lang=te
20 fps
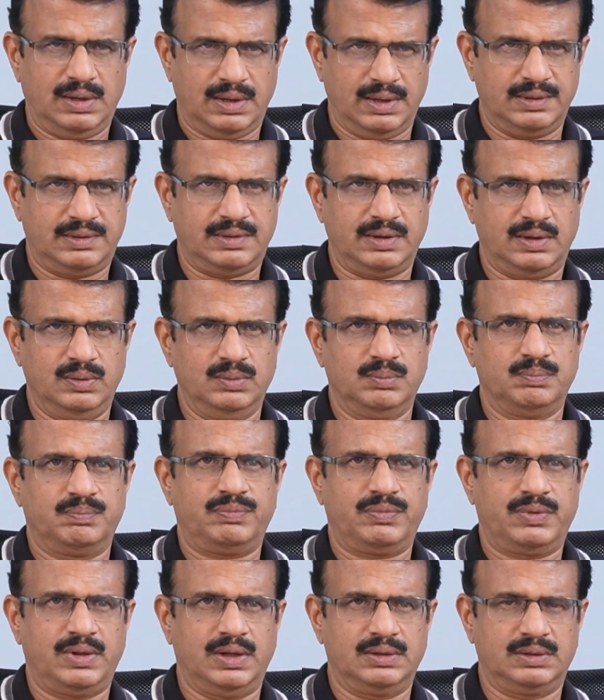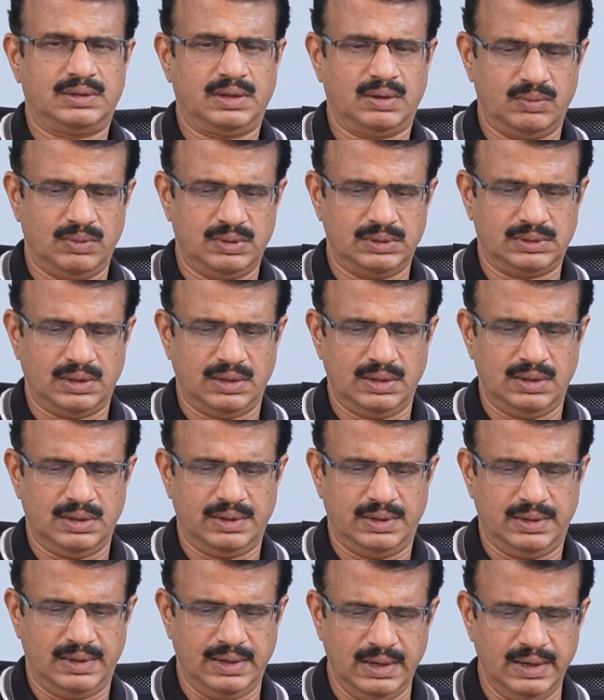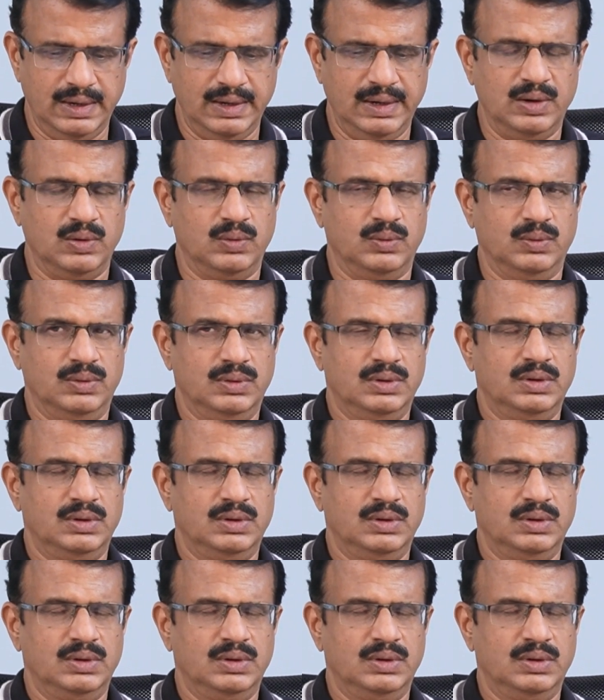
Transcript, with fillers: కలిశాడు దాని తర్వాత ఢిల్లీలో